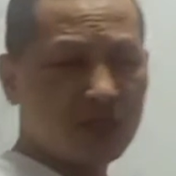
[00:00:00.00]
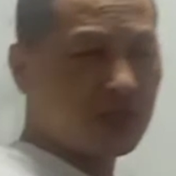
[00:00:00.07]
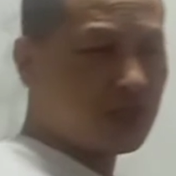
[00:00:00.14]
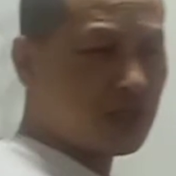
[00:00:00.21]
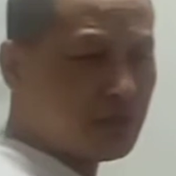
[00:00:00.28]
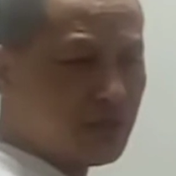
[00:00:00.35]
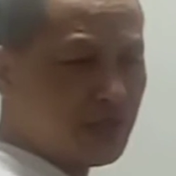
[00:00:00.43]

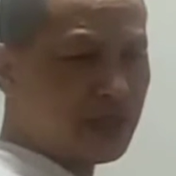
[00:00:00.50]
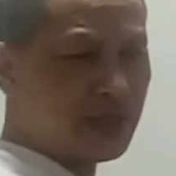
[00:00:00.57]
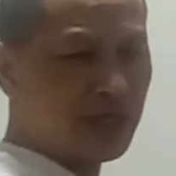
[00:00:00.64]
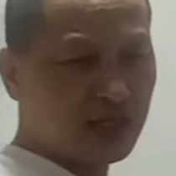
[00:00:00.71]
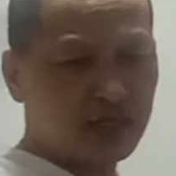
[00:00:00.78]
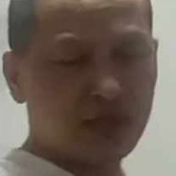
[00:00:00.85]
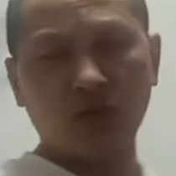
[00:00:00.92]
जितना भी मैं
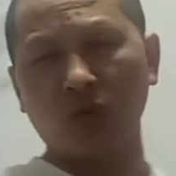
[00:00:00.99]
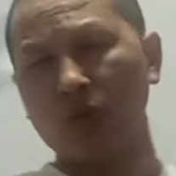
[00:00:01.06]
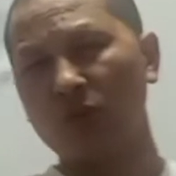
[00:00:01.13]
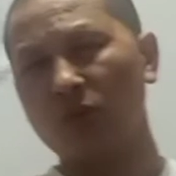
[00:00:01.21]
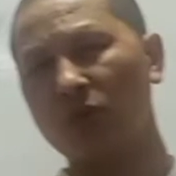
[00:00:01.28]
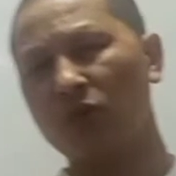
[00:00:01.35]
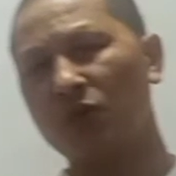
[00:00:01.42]
देखता हूँ
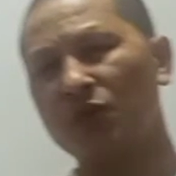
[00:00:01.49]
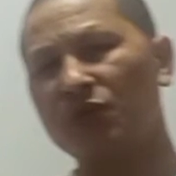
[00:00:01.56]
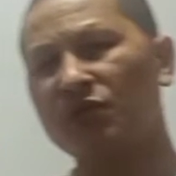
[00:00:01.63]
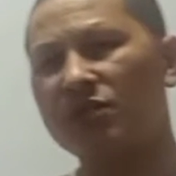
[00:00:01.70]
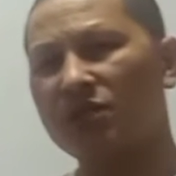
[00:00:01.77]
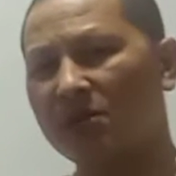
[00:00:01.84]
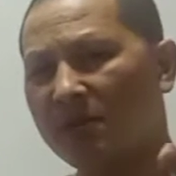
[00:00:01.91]

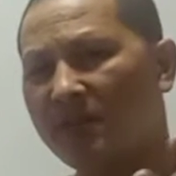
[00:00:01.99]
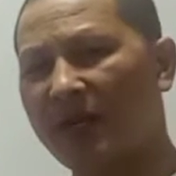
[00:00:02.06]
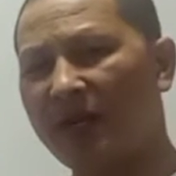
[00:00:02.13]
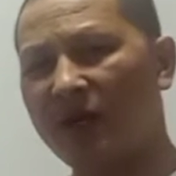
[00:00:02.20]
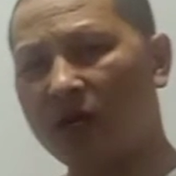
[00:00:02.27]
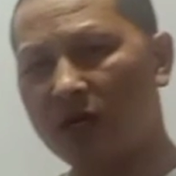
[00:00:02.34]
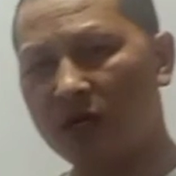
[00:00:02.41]
जितना भी मैं
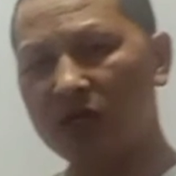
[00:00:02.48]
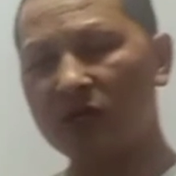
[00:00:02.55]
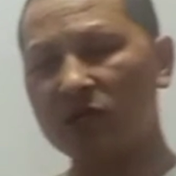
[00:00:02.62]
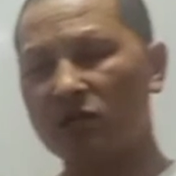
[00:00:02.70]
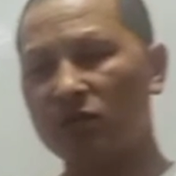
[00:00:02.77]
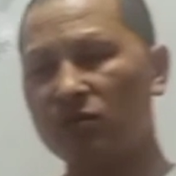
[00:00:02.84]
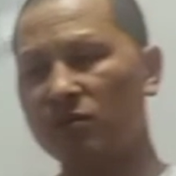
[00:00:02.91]
लर्न
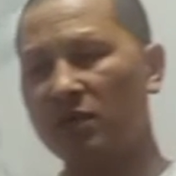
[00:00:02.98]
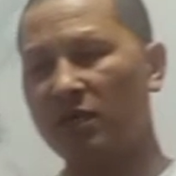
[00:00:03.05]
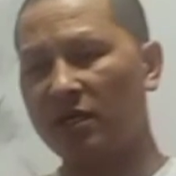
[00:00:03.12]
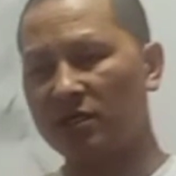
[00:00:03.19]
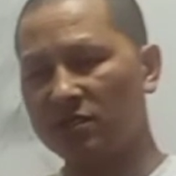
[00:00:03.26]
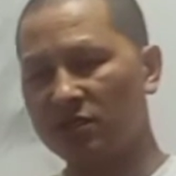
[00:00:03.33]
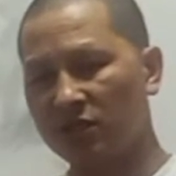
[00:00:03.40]
करता हूँ
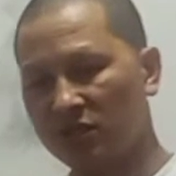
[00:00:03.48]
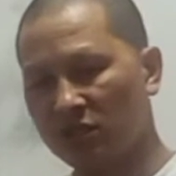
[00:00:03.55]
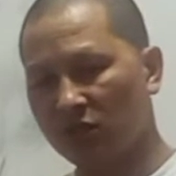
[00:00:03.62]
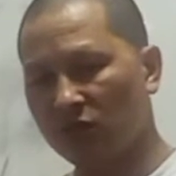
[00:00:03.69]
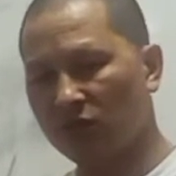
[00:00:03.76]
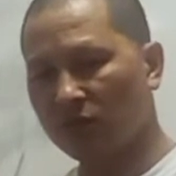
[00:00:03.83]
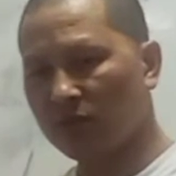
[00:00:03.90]
है ना
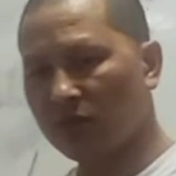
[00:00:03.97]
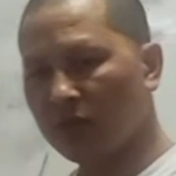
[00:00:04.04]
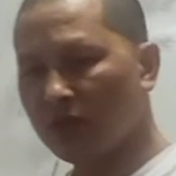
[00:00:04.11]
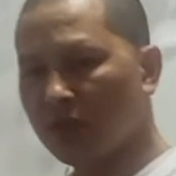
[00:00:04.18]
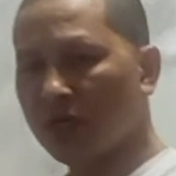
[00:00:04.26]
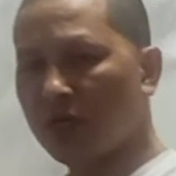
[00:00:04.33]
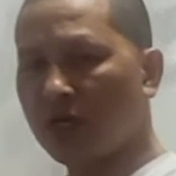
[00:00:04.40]
सीखता हूँ
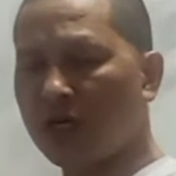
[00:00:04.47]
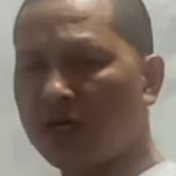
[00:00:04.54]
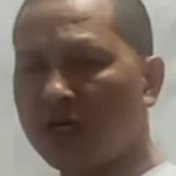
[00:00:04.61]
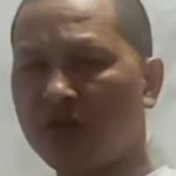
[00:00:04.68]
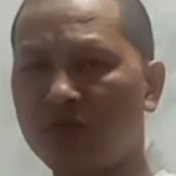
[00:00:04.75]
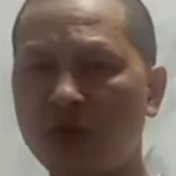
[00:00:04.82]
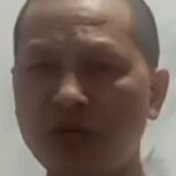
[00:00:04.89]

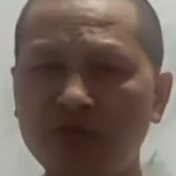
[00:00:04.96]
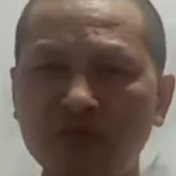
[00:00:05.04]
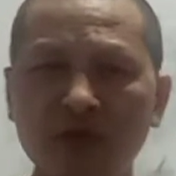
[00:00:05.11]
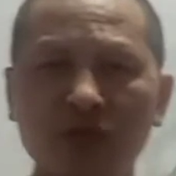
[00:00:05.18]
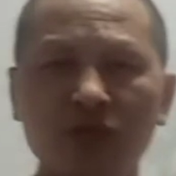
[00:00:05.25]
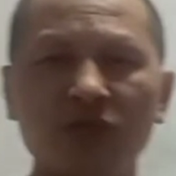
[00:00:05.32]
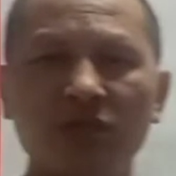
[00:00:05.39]
लर्निंग पॉइंट
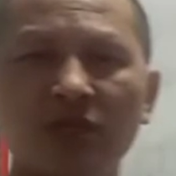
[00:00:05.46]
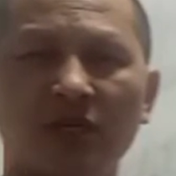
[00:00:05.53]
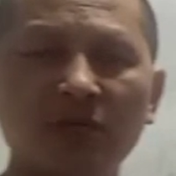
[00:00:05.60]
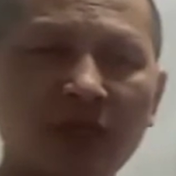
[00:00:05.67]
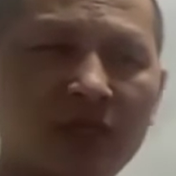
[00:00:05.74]
मेरे को जितना ही